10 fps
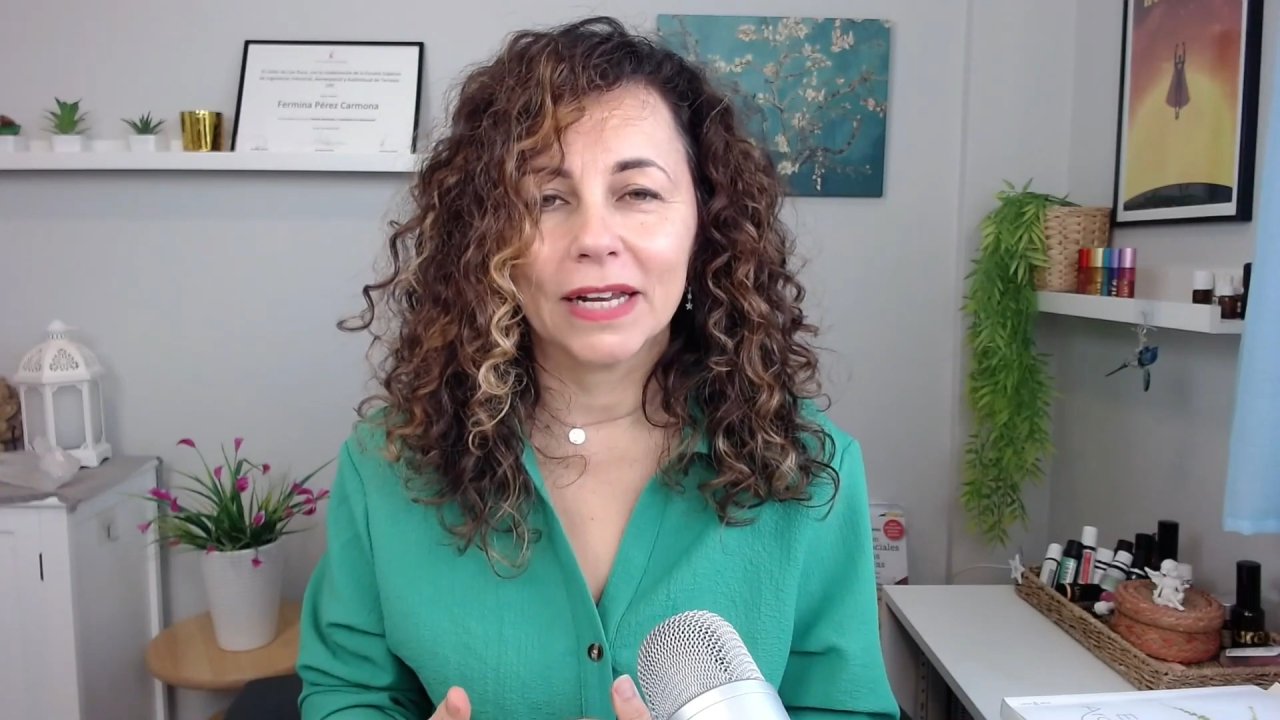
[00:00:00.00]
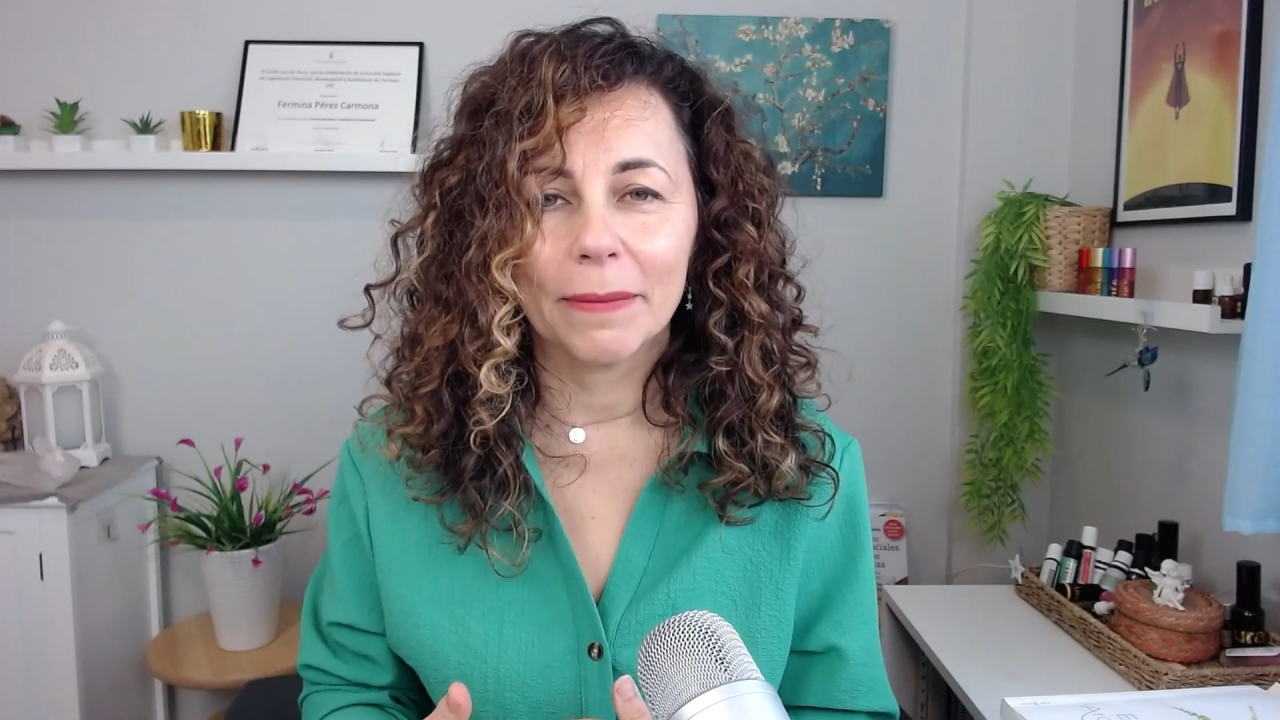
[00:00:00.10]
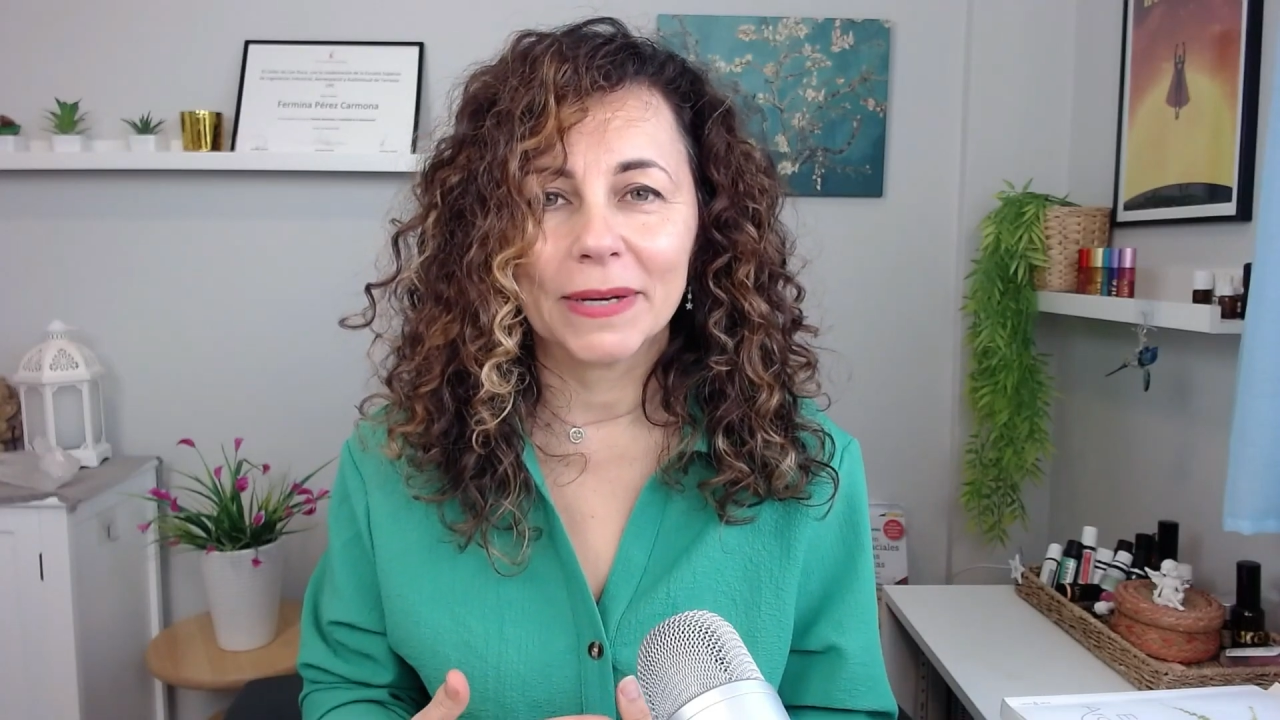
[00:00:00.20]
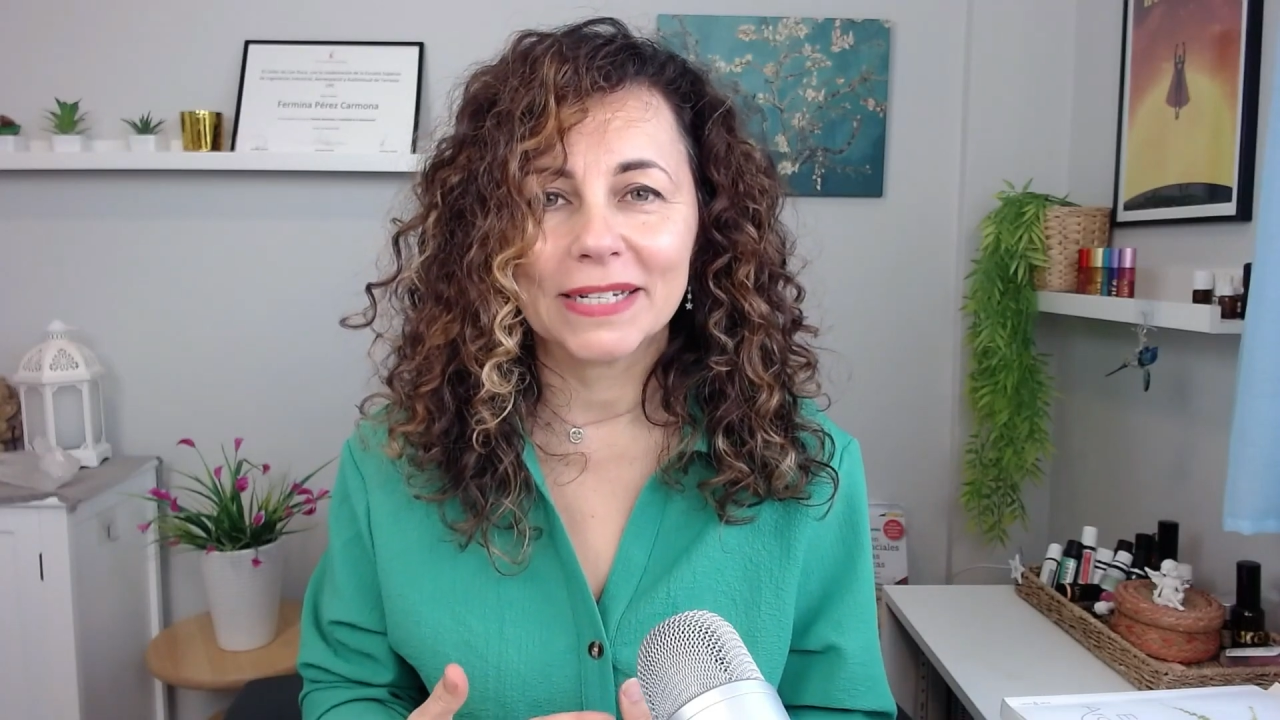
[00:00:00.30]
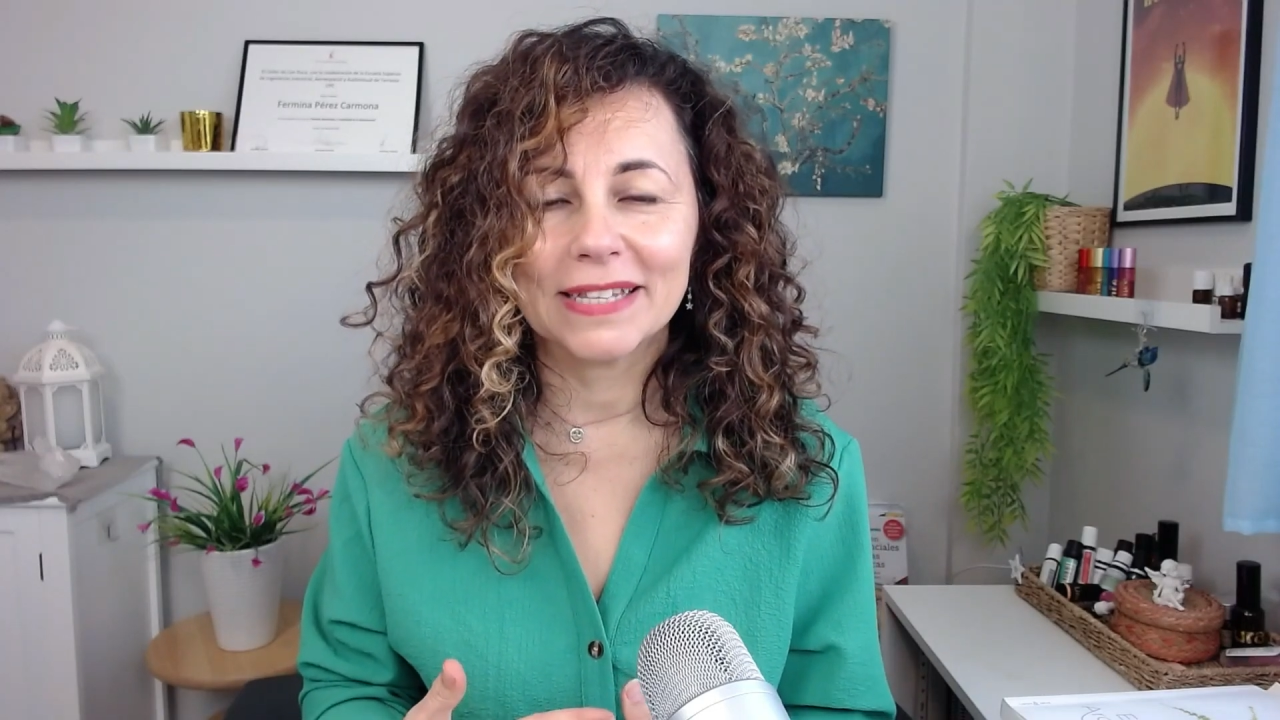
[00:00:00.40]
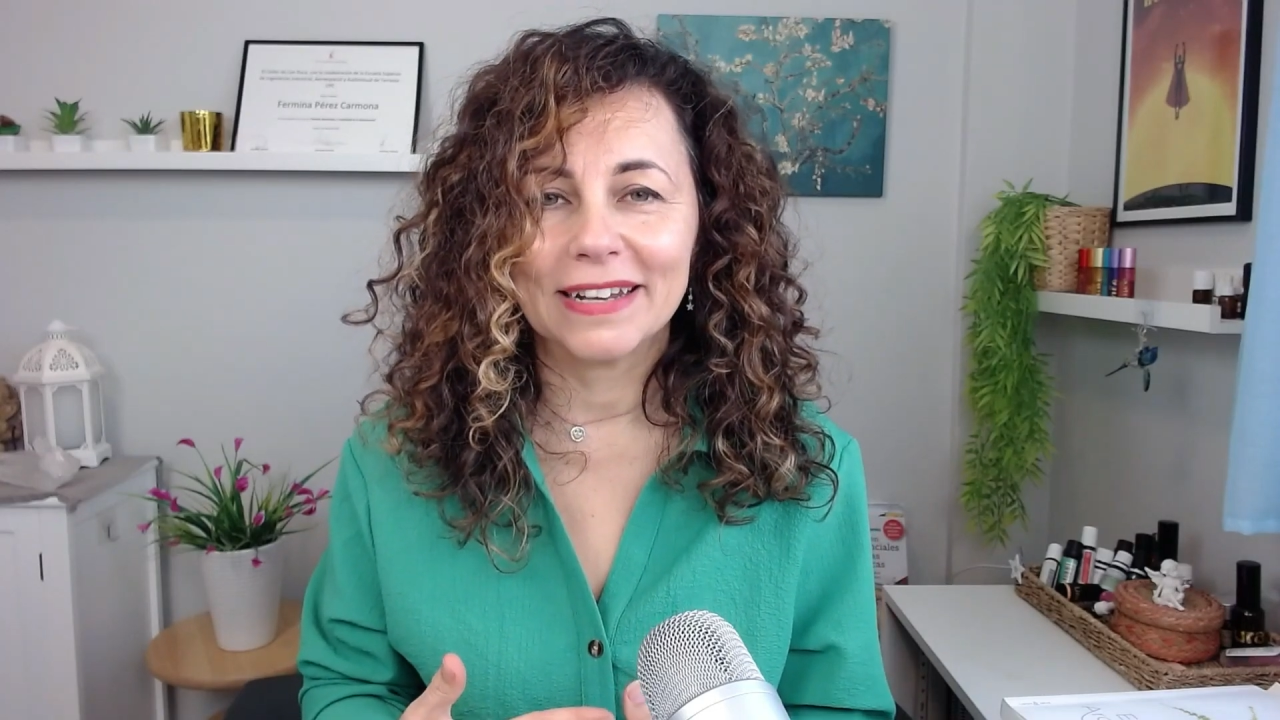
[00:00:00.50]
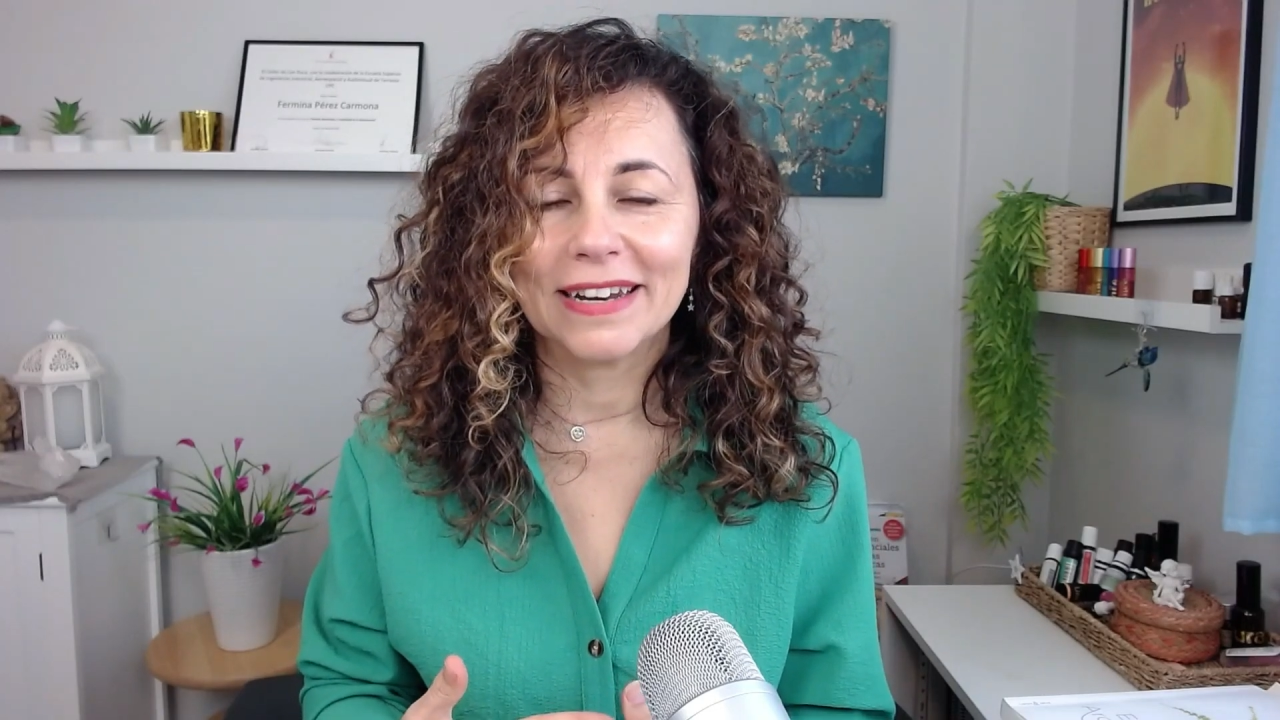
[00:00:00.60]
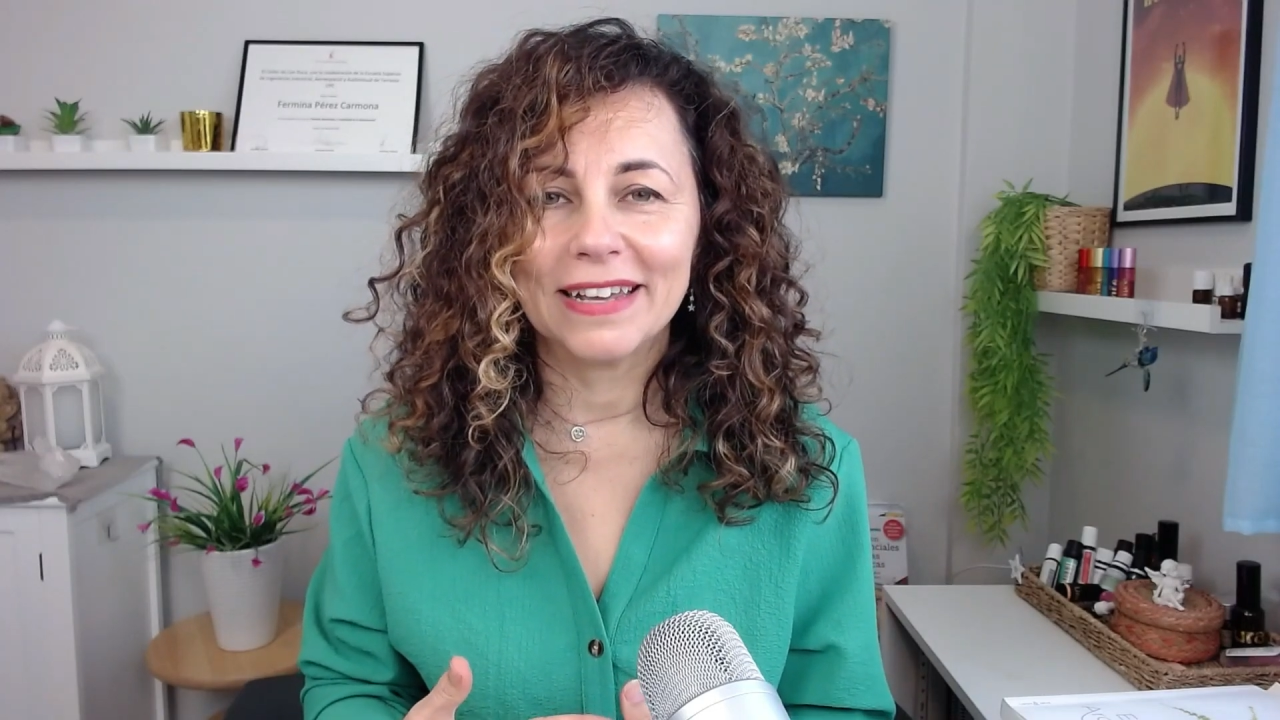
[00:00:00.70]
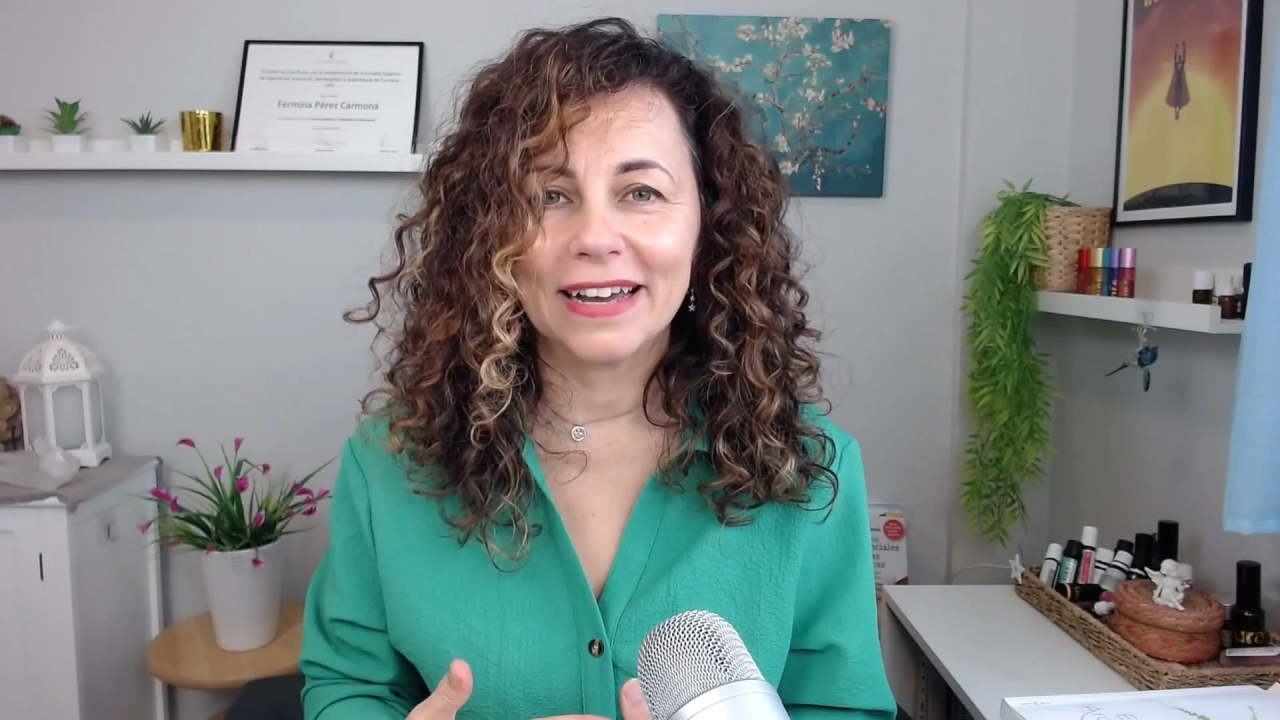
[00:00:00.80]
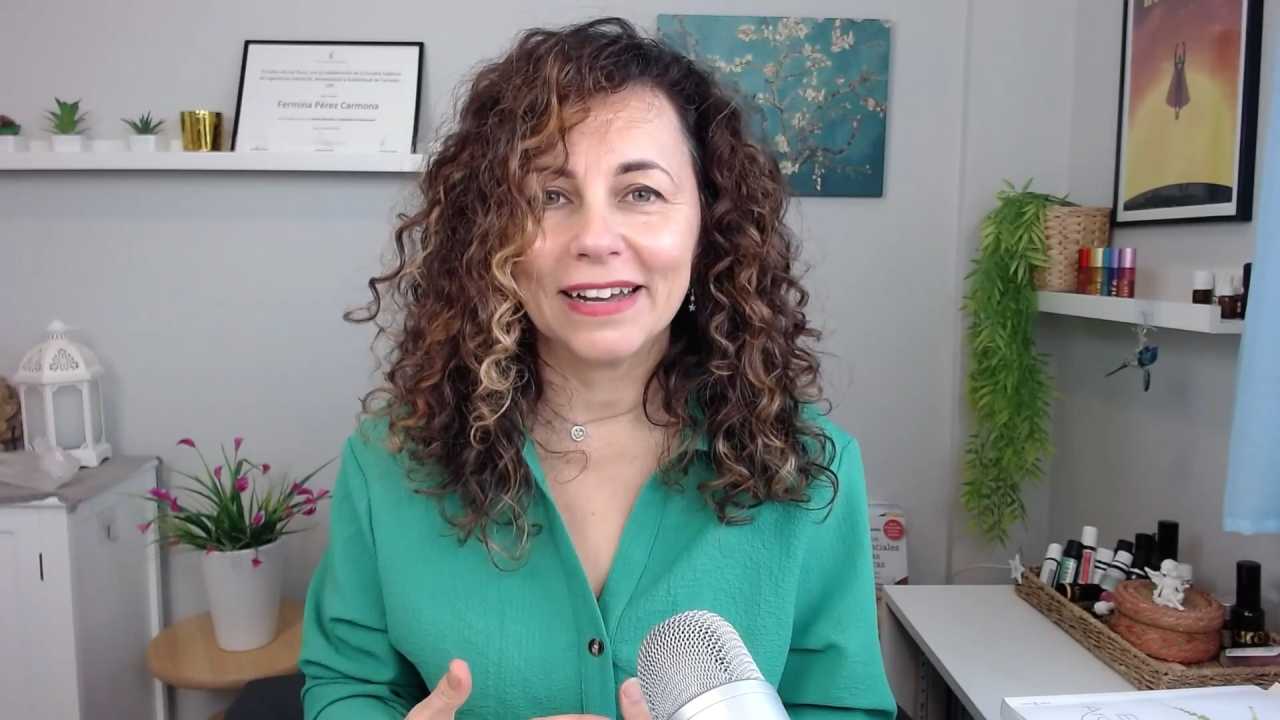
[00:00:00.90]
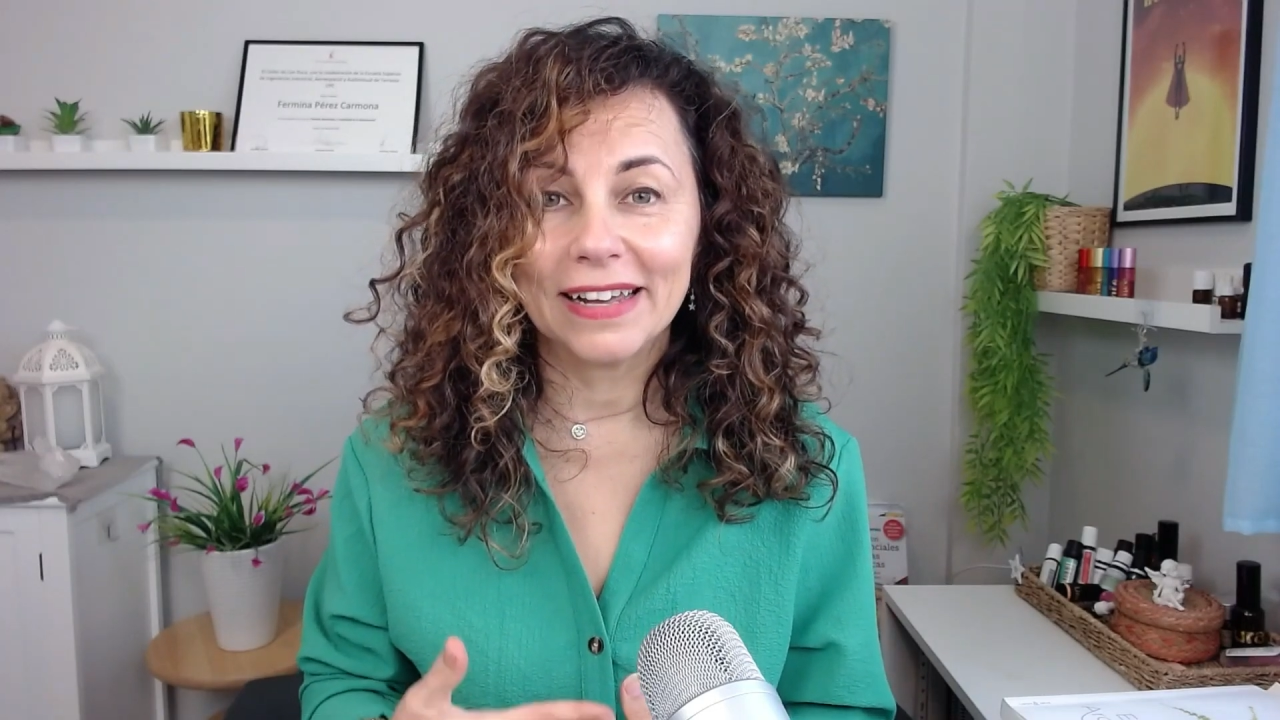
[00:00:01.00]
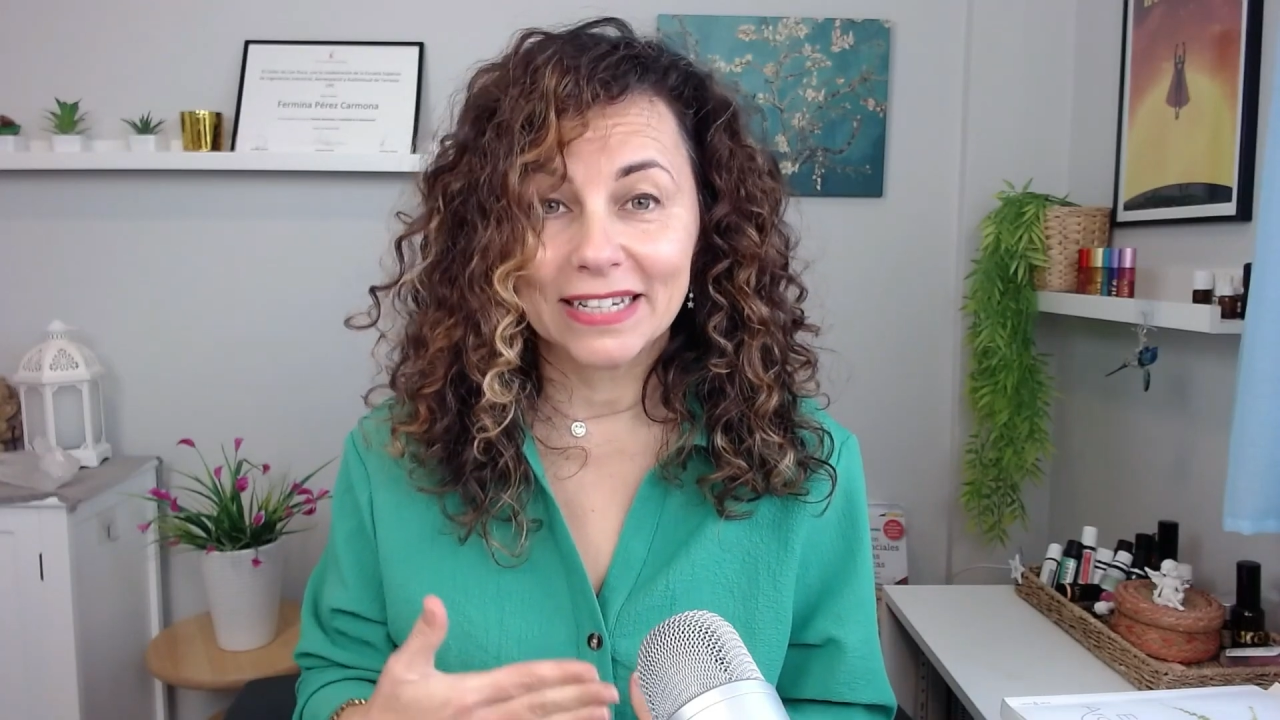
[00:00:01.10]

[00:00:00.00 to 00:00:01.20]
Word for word: la pastelería